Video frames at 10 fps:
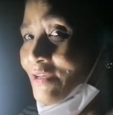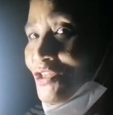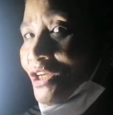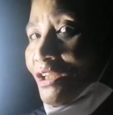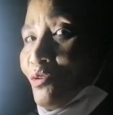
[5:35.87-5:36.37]

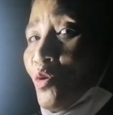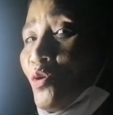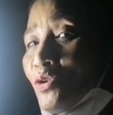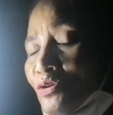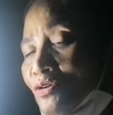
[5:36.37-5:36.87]
sikat
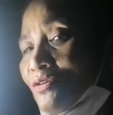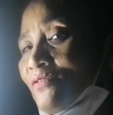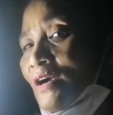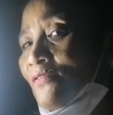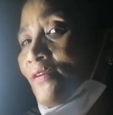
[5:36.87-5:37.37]
ho ito,
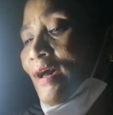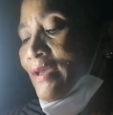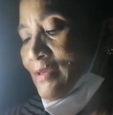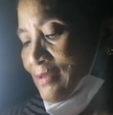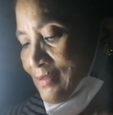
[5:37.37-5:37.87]

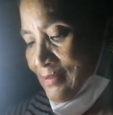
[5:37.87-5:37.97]
Farfly.